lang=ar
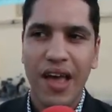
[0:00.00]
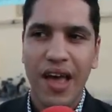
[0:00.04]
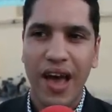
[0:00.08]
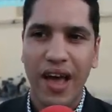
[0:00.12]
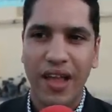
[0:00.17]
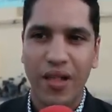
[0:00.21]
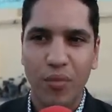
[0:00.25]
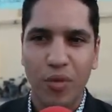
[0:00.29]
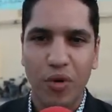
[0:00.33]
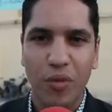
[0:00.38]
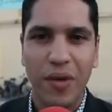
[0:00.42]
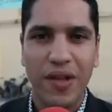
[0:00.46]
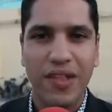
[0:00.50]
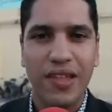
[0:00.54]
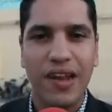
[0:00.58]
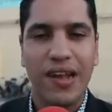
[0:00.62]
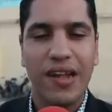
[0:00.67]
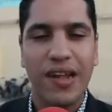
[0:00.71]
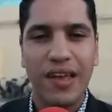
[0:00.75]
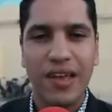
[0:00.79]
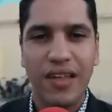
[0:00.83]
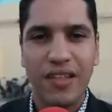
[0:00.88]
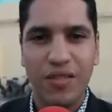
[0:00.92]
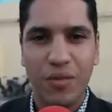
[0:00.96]
هذه المبادره
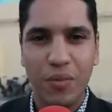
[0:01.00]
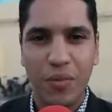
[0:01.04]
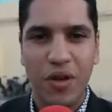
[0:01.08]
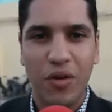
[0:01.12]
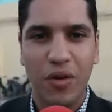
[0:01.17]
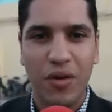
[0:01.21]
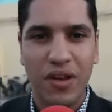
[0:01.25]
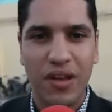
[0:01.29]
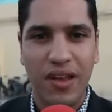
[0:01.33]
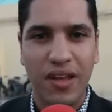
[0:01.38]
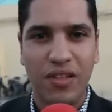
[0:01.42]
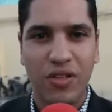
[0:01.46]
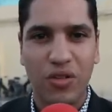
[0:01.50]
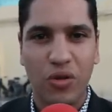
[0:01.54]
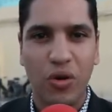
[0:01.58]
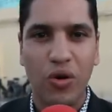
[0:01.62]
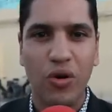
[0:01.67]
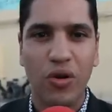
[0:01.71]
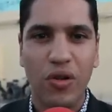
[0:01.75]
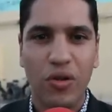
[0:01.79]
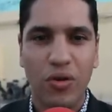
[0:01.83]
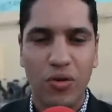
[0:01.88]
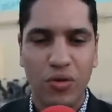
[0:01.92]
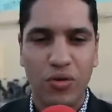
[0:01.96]
اللي كنتمناو انها
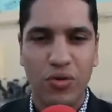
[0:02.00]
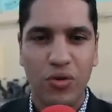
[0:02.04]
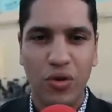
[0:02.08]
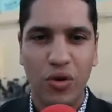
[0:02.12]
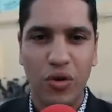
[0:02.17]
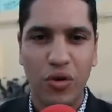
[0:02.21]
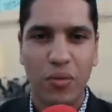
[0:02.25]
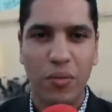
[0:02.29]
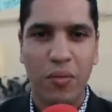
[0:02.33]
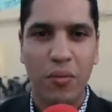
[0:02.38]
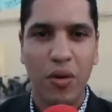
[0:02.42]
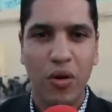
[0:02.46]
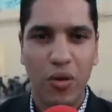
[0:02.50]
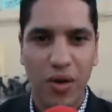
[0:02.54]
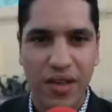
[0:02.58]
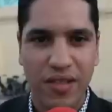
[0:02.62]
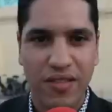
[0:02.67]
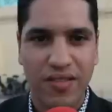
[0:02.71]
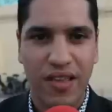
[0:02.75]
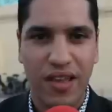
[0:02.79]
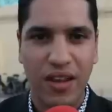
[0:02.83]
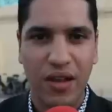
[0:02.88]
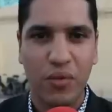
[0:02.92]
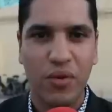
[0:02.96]
تدخل وتكون موعد
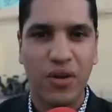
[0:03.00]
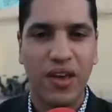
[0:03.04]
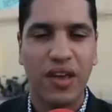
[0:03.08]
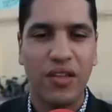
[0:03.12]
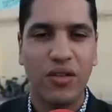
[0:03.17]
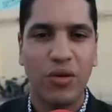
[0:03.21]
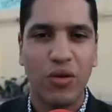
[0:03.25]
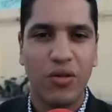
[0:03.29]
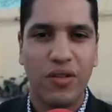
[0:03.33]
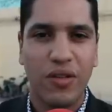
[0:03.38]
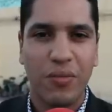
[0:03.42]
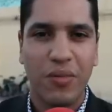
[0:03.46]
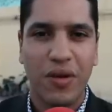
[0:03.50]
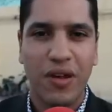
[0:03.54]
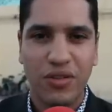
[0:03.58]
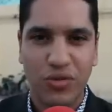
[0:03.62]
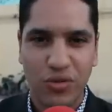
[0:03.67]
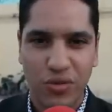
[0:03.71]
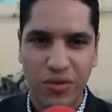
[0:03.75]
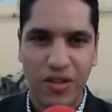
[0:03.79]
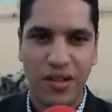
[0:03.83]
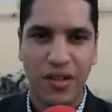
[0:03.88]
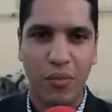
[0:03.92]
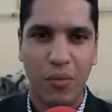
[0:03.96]
سنوي كيدخل ضمن
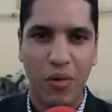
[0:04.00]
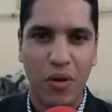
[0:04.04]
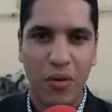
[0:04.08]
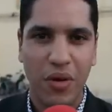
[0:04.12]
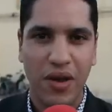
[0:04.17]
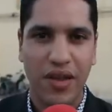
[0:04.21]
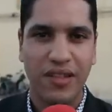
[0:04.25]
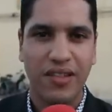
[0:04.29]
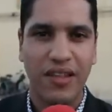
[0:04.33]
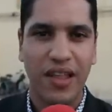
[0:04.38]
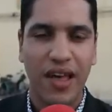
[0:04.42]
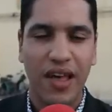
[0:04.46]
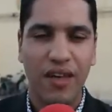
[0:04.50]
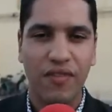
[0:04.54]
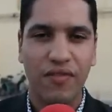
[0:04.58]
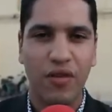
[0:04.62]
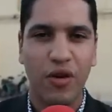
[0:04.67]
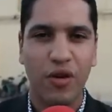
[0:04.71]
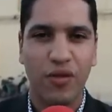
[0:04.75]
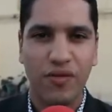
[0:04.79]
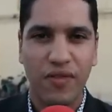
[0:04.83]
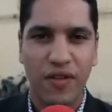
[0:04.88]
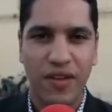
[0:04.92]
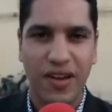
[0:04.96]
اجنده المواعيد الثقافيه
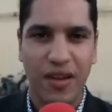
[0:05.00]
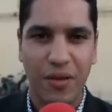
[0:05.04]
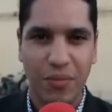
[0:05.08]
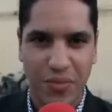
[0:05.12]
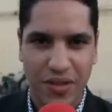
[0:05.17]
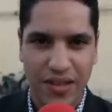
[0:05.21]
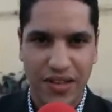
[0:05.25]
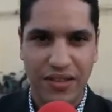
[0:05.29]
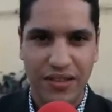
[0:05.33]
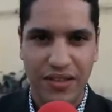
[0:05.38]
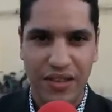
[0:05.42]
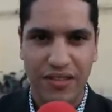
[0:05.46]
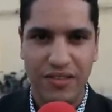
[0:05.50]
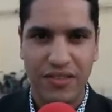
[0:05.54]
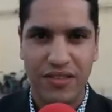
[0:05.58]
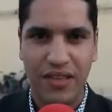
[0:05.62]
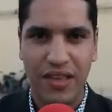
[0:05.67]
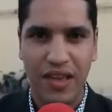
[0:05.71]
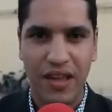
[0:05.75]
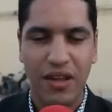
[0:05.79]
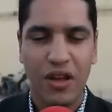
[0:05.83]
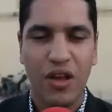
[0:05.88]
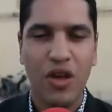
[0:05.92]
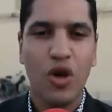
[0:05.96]
والفنيه بمدينه
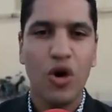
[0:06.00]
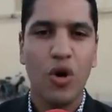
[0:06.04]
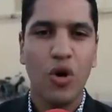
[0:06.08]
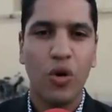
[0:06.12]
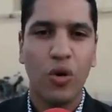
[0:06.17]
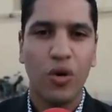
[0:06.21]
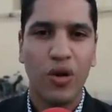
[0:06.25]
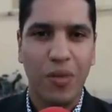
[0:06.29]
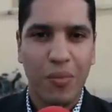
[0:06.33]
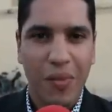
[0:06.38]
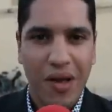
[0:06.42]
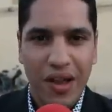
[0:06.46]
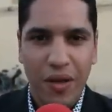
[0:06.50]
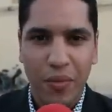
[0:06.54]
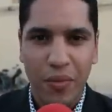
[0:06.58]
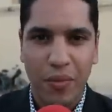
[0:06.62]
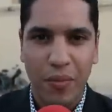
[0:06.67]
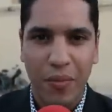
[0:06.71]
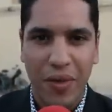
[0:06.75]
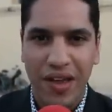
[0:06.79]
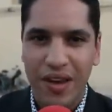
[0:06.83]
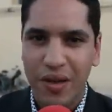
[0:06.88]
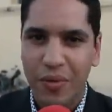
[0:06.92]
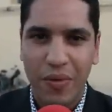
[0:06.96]
انزكان ولما لا
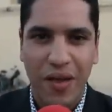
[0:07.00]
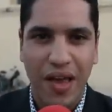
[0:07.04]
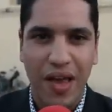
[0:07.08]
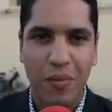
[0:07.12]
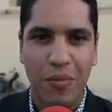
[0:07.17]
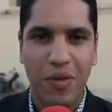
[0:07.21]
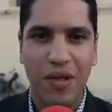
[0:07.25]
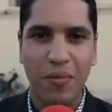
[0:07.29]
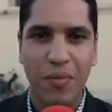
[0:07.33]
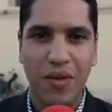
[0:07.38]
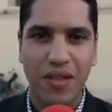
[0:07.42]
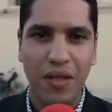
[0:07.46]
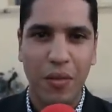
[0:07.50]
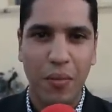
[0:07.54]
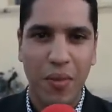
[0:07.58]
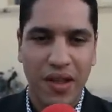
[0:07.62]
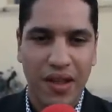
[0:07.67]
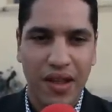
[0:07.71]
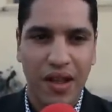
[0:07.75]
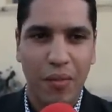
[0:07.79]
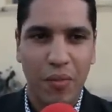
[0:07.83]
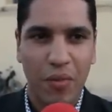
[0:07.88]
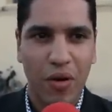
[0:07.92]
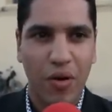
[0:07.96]
بالمغرب كامل مادام
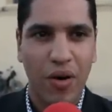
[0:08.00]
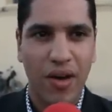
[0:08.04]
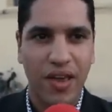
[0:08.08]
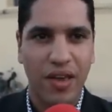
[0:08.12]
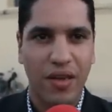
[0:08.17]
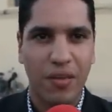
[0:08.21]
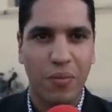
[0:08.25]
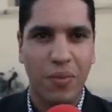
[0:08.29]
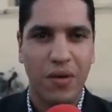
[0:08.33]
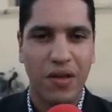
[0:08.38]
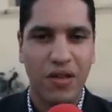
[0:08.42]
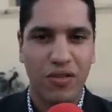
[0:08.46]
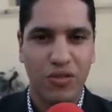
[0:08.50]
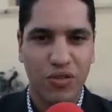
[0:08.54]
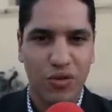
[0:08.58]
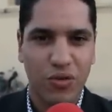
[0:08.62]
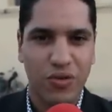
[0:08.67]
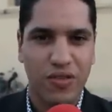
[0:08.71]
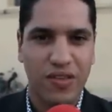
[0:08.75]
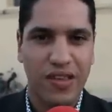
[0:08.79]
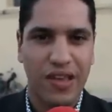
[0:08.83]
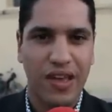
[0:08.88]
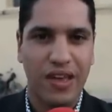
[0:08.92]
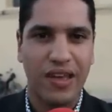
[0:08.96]
ان المواهب
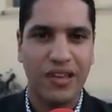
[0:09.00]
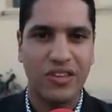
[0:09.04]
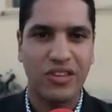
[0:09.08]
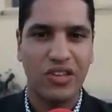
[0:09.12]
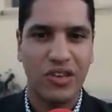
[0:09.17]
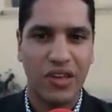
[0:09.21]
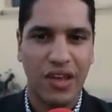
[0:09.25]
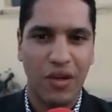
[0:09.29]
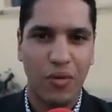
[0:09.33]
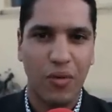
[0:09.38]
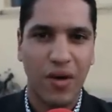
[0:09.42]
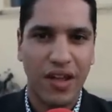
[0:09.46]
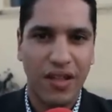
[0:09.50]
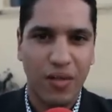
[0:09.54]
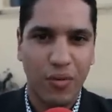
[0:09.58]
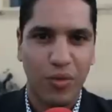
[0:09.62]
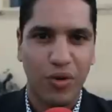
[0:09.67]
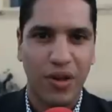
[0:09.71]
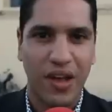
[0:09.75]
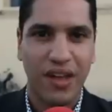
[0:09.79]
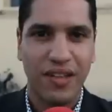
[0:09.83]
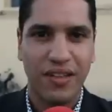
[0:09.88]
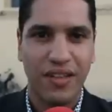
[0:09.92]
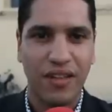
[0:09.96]
السوسيه كتشكل واحد
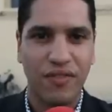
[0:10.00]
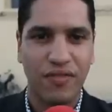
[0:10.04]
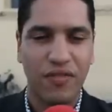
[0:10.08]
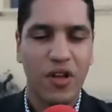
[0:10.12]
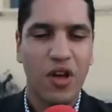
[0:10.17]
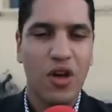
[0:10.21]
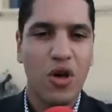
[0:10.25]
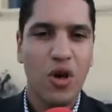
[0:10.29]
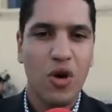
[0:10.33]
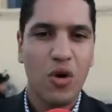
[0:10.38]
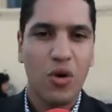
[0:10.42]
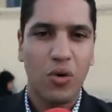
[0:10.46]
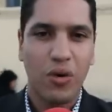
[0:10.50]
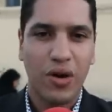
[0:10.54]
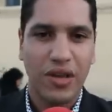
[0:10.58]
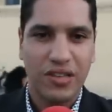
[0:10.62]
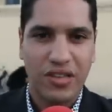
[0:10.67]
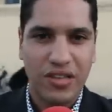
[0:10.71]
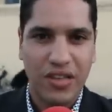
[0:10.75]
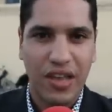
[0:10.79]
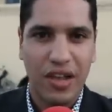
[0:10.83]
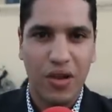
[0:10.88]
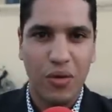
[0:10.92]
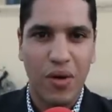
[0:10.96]
المنعطف
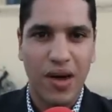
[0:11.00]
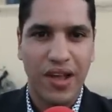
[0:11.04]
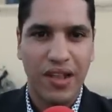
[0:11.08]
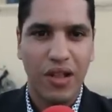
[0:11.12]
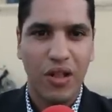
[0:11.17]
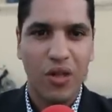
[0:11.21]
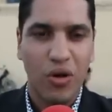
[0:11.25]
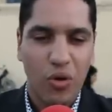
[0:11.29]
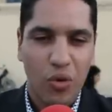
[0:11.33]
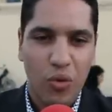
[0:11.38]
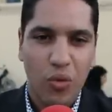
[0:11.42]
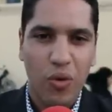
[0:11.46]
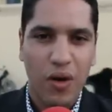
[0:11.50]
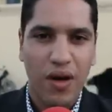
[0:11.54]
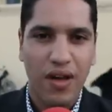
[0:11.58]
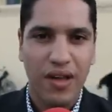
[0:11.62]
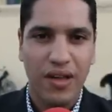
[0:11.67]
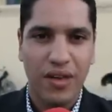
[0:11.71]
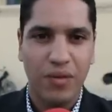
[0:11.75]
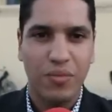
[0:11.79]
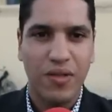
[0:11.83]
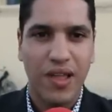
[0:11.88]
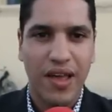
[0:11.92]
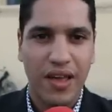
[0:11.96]
وكتشكل واحد
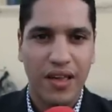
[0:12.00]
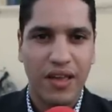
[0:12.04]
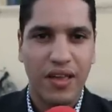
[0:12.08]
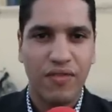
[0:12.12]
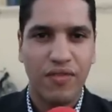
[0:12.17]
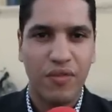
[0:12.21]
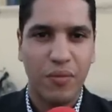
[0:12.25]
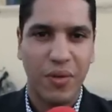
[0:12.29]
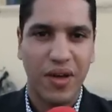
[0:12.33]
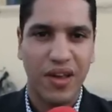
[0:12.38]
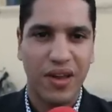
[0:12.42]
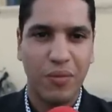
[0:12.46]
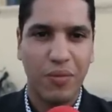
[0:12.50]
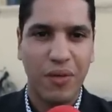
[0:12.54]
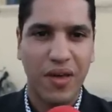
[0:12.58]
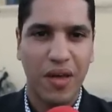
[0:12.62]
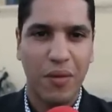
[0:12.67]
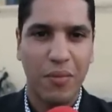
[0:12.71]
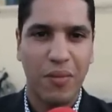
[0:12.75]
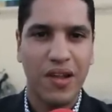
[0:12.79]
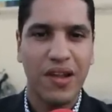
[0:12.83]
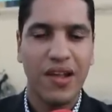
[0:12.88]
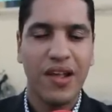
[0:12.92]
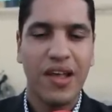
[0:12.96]
القوه ابداعيه في المغرب
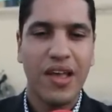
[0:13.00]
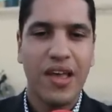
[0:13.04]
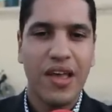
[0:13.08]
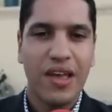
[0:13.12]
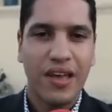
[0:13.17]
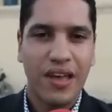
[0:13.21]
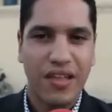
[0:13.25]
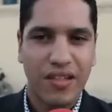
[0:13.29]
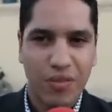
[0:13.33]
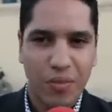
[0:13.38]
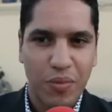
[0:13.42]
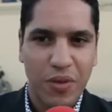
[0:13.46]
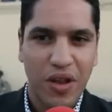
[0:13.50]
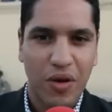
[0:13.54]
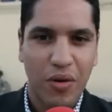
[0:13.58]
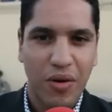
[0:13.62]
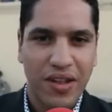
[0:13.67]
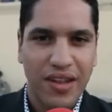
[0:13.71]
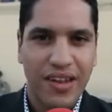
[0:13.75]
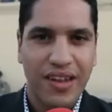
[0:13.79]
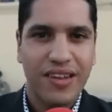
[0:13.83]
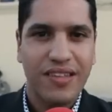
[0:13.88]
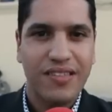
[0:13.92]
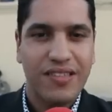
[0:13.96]
كامل كنتمناو
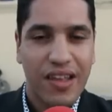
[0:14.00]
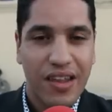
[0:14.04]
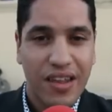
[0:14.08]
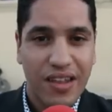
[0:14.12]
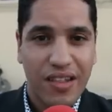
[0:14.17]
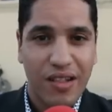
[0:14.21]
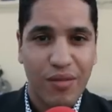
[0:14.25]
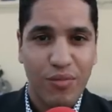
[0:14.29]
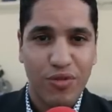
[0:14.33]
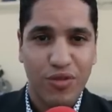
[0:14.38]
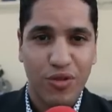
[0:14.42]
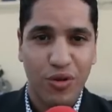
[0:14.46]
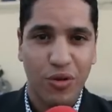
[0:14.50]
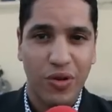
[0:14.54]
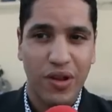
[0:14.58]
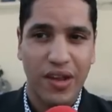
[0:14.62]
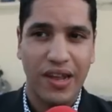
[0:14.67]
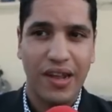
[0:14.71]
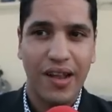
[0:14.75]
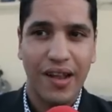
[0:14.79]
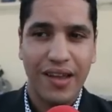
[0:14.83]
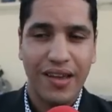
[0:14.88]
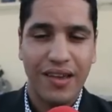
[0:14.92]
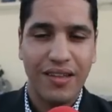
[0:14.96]
ان رساله المسؤولين
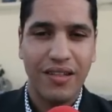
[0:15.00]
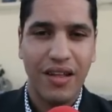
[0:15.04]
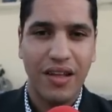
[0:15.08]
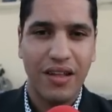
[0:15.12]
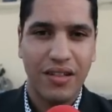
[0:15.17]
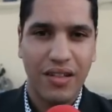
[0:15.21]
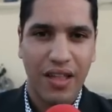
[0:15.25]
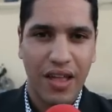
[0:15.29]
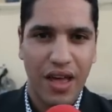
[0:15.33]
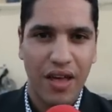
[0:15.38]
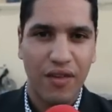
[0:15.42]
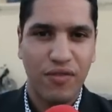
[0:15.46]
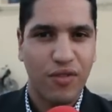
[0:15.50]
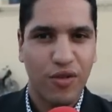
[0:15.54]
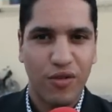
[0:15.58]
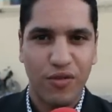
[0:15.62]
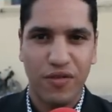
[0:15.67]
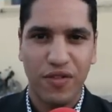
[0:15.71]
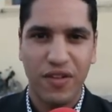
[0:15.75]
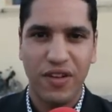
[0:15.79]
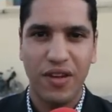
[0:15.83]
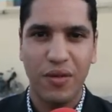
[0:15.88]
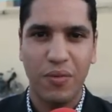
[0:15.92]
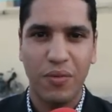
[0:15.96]
على القطاع الثقافي
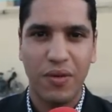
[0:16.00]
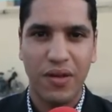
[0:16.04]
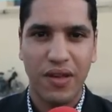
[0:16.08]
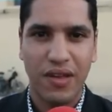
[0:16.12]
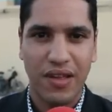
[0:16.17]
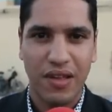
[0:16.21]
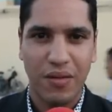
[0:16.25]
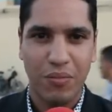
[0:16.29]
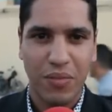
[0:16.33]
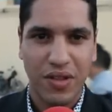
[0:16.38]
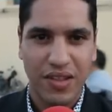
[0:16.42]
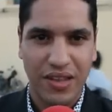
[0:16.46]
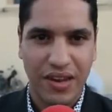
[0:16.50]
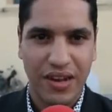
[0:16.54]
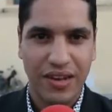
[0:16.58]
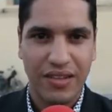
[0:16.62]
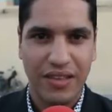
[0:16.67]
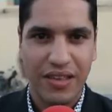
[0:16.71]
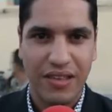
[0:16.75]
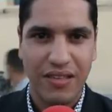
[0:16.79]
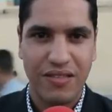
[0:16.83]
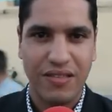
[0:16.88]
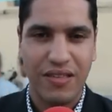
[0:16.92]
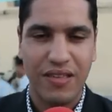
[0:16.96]
والفني بمدينه
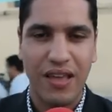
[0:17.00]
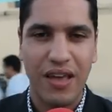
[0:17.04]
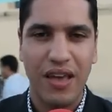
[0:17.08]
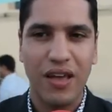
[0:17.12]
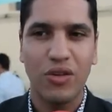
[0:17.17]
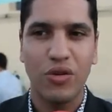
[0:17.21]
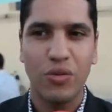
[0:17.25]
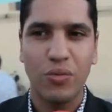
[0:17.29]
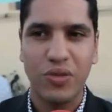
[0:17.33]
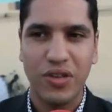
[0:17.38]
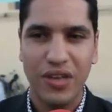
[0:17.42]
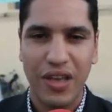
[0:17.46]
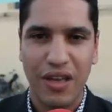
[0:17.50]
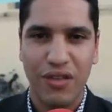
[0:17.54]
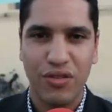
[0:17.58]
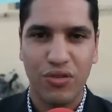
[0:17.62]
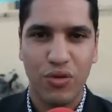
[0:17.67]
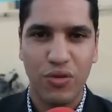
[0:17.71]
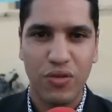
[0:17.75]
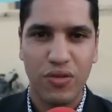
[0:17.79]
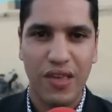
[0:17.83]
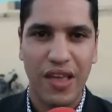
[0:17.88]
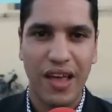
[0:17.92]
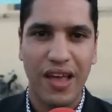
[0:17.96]
انزكان وبجهه
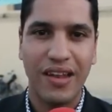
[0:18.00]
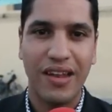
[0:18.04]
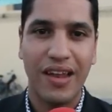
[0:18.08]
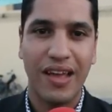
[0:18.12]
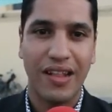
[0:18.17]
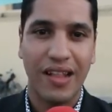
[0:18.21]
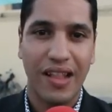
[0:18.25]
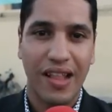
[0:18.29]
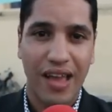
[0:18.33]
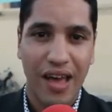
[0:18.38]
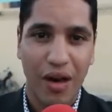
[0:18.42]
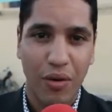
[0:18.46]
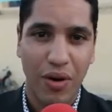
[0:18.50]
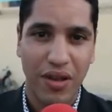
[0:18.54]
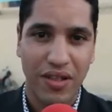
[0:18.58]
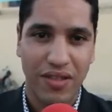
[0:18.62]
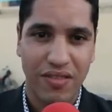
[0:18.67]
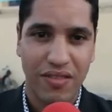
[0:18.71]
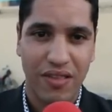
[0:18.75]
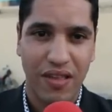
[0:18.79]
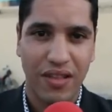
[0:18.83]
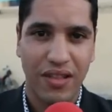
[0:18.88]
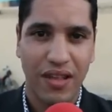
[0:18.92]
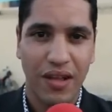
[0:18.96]
السوسيه انها تلقى واحد
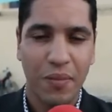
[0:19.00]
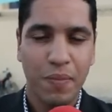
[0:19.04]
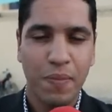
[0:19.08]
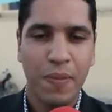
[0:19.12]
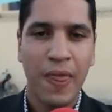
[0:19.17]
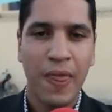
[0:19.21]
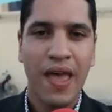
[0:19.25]
الصدى